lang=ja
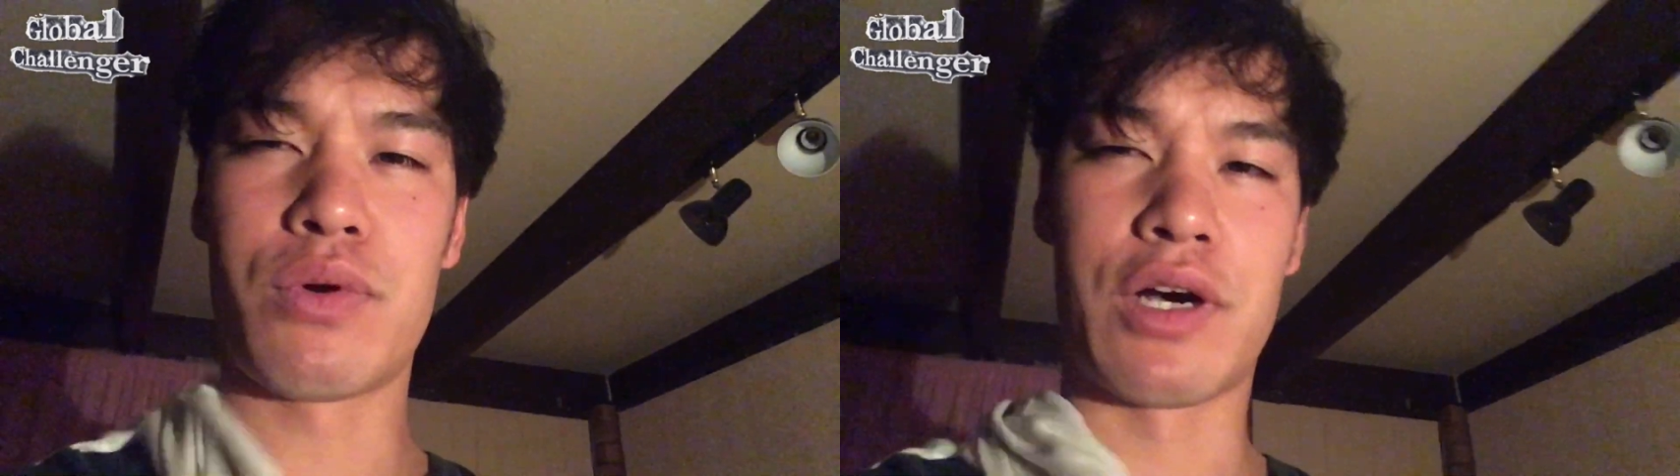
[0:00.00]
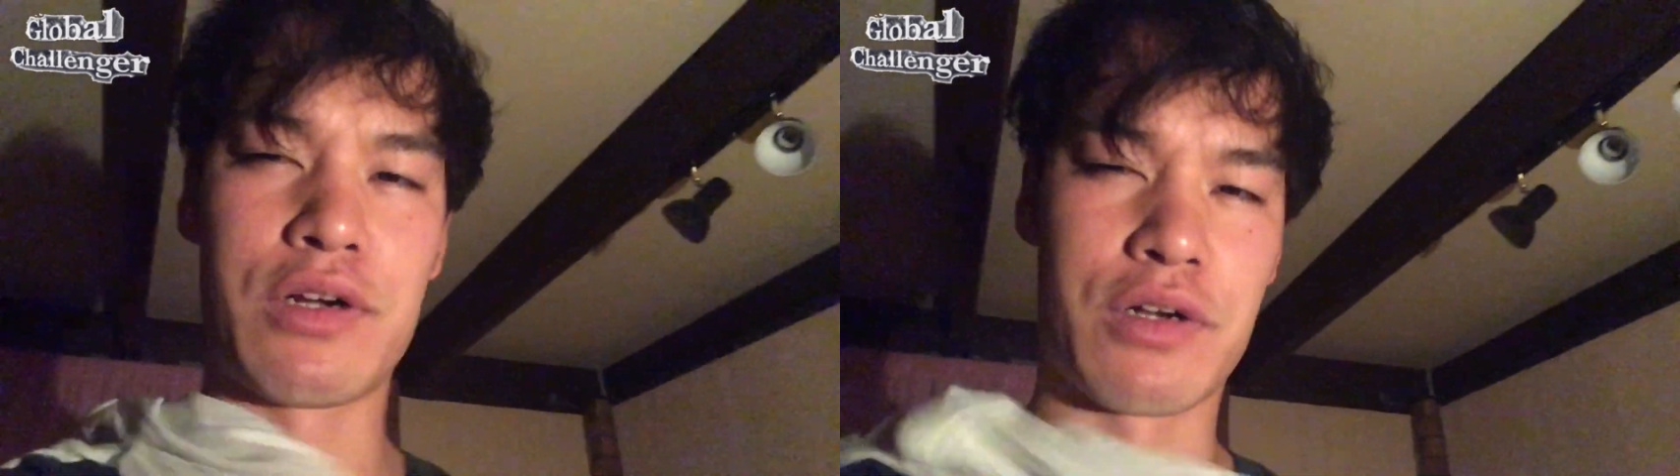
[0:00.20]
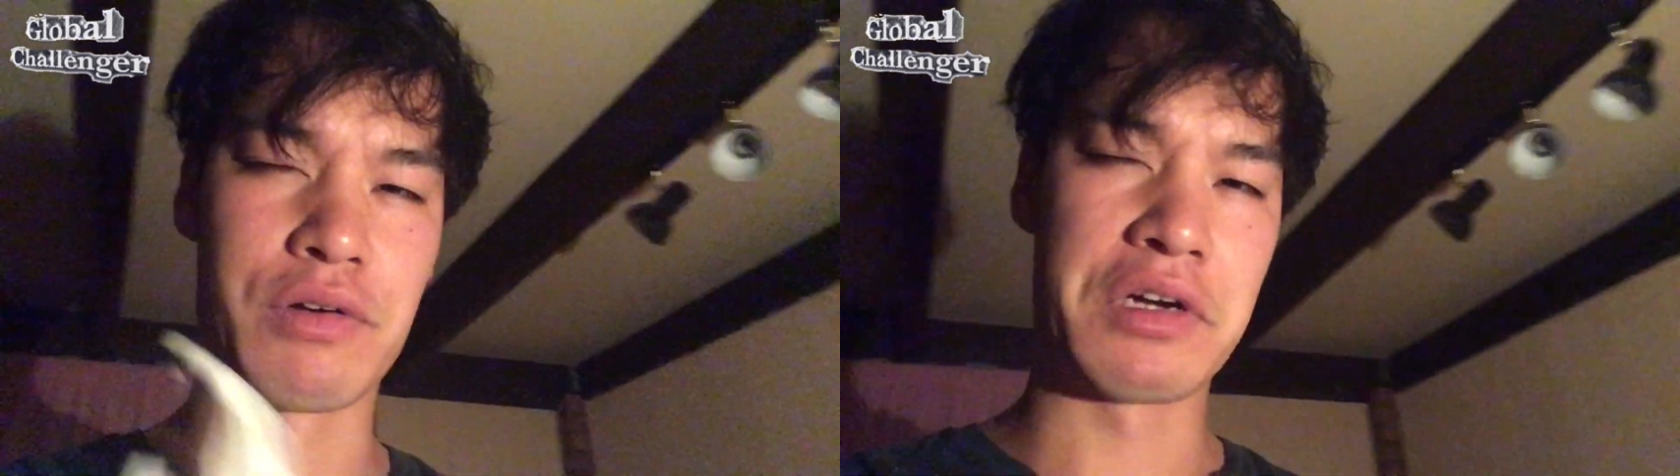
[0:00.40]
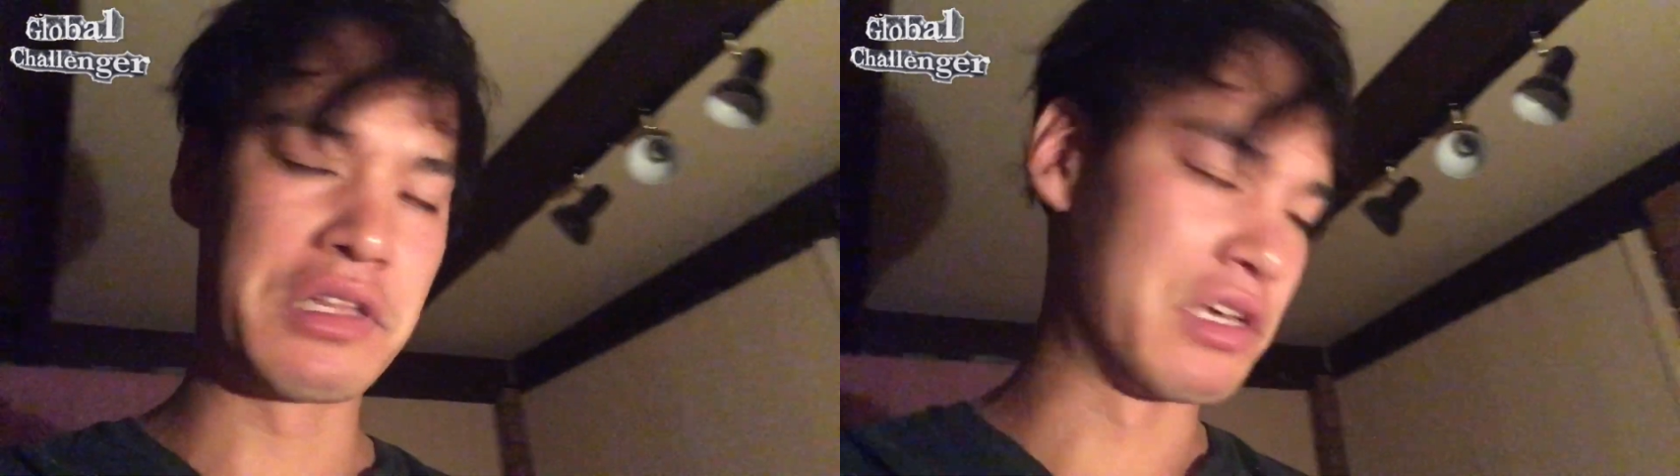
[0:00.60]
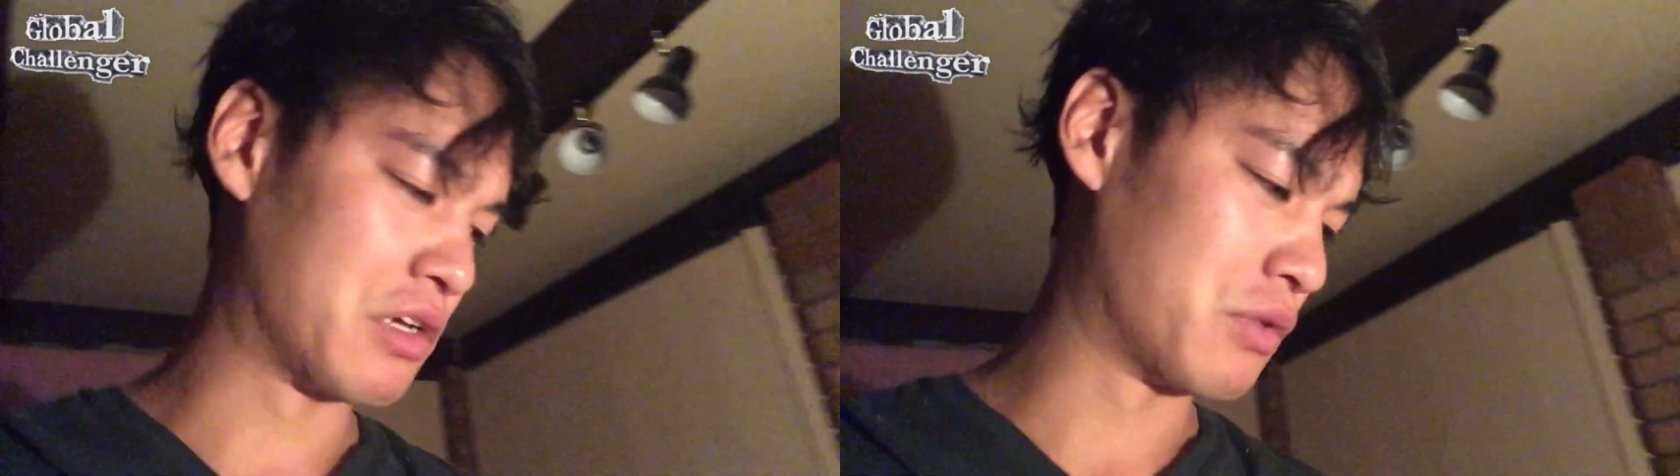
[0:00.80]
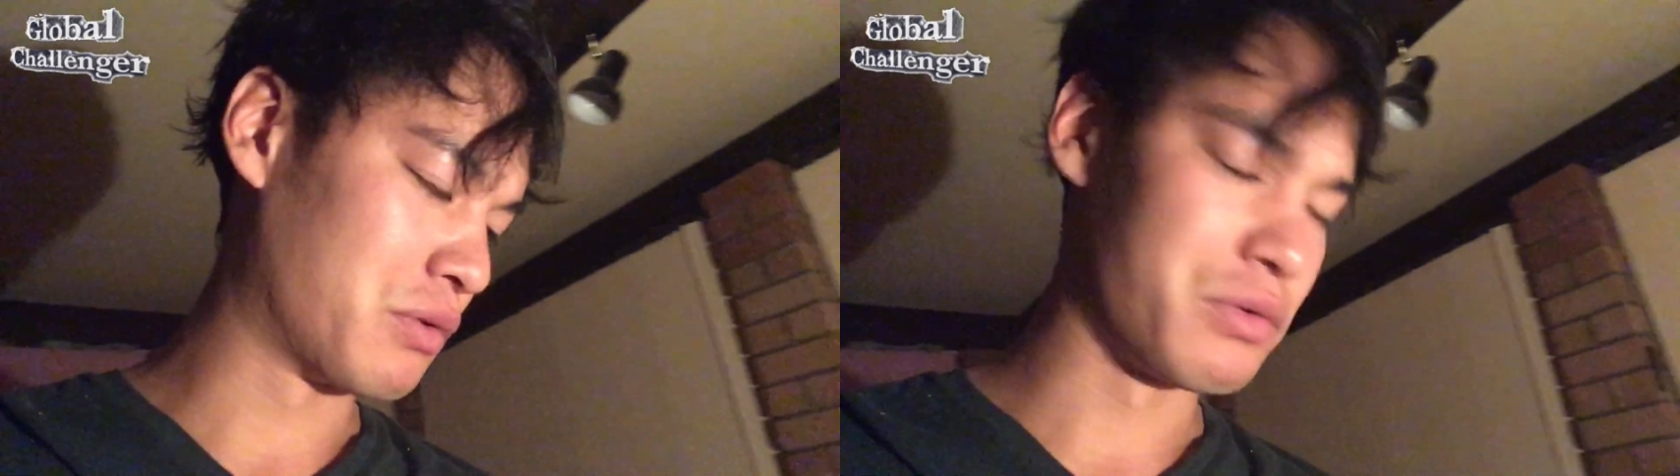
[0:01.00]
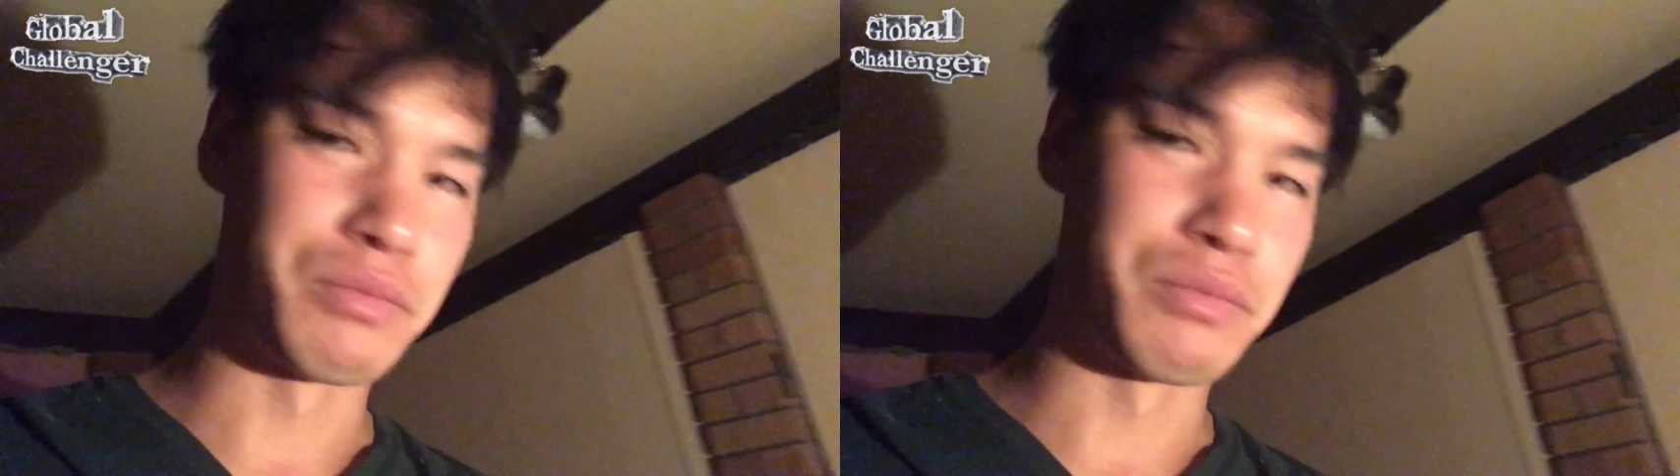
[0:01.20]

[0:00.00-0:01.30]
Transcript: 果あるかわかんないけど